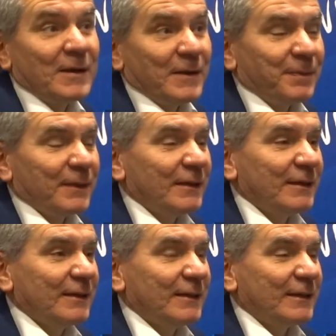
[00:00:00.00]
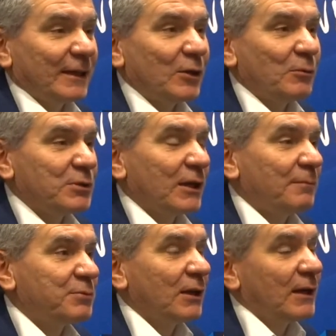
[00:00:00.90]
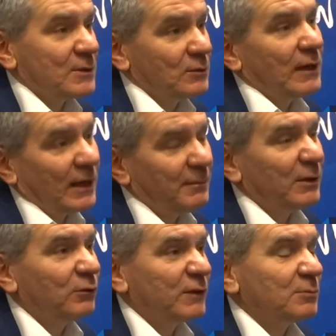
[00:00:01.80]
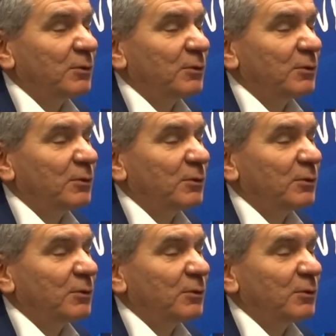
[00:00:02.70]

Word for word: Y, takiego przeka przekazu, no ale mediów też,